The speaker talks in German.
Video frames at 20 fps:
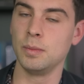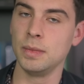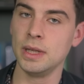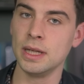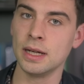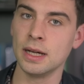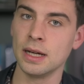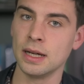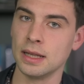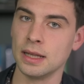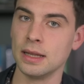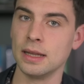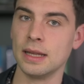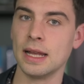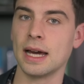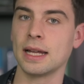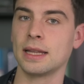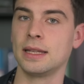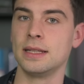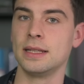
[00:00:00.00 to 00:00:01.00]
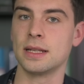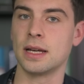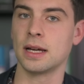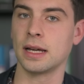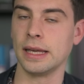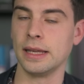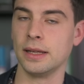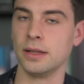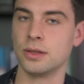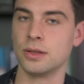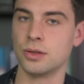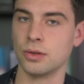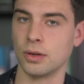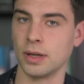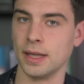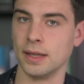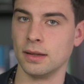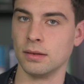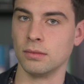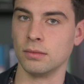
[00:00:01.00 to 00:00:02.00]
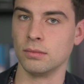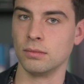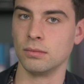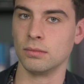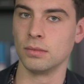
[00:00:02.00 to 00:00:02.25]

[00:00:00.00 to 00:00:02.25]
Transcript: mir nach dieser Rede zu reden.